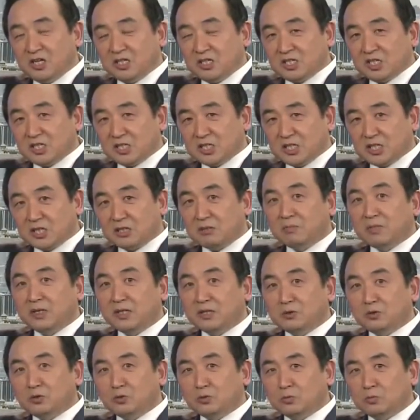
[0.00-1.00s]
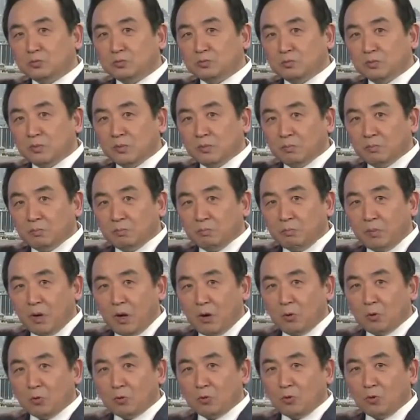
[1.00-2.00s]
这生命中，
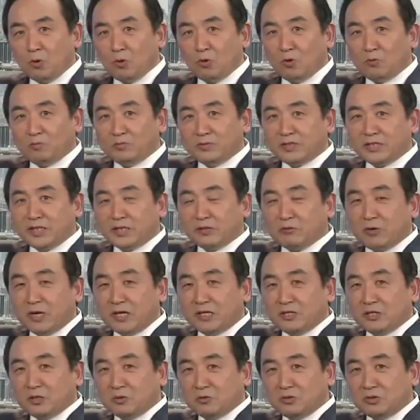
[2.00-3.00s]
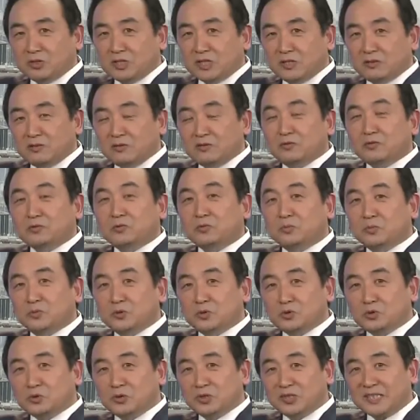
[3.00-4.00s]
包括我们这块肉身，父
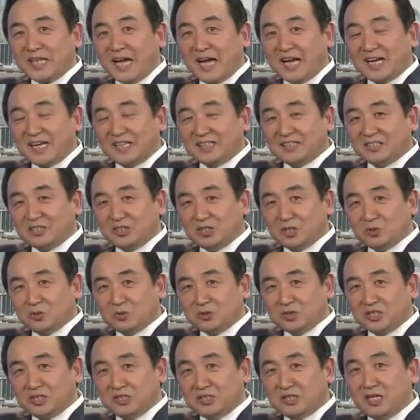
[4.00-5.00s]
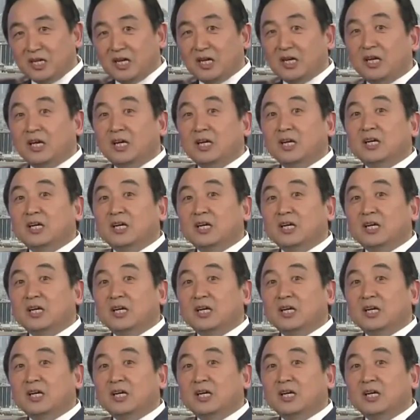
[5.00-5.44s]
母所带来的肉身的